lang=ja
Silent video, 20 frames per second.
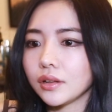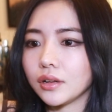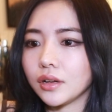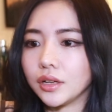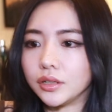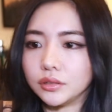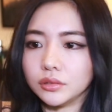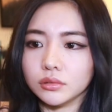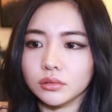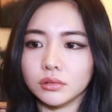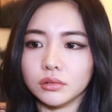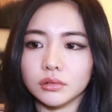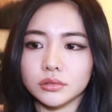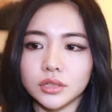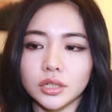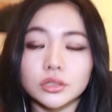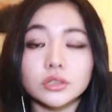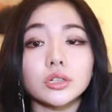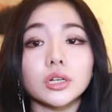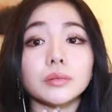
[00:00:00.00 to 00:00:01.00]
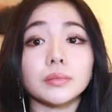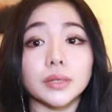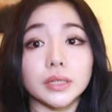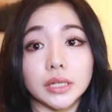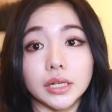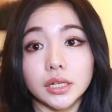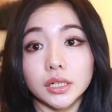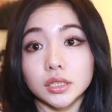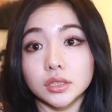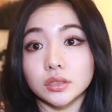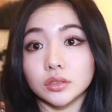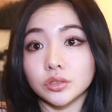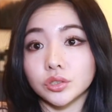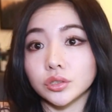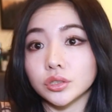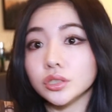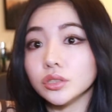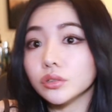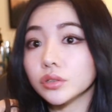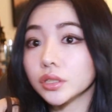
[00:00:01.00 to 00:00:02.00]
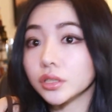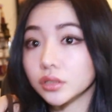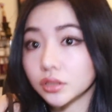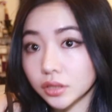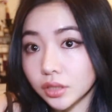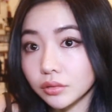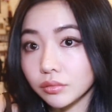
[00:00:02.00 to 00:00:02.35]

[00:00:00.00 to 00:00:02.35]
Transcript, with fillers: あの例えばね次の日に付